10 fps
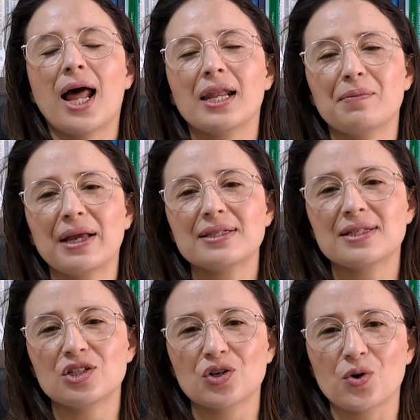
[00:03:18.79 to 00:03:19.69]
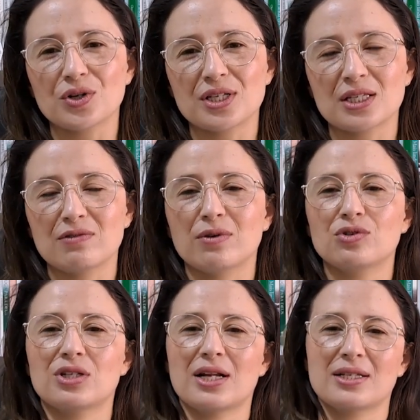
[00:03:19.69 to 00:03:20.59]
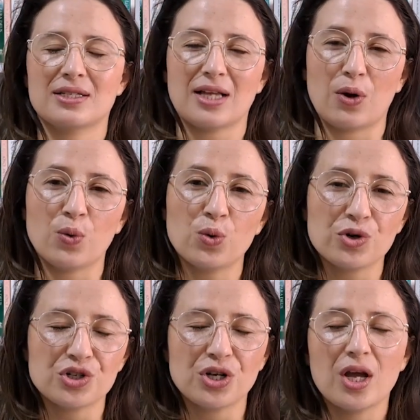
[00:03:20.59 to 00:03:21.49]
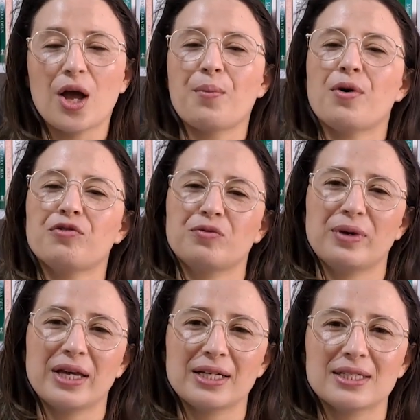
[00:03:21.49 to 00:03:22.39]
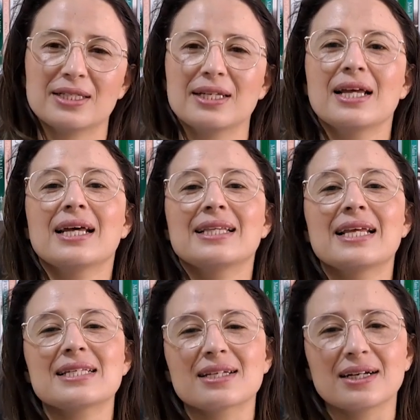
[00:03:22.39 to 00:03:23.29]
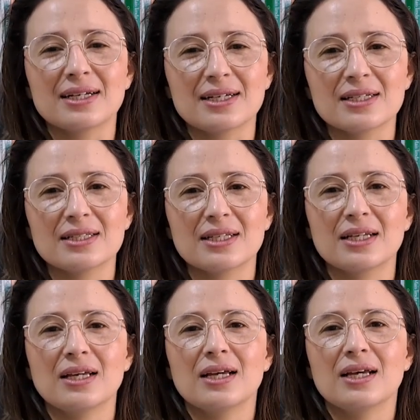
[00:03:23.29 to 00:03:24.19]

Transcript: alimente-se de coisas que vão te trazer saúde, movimente-se, descanse.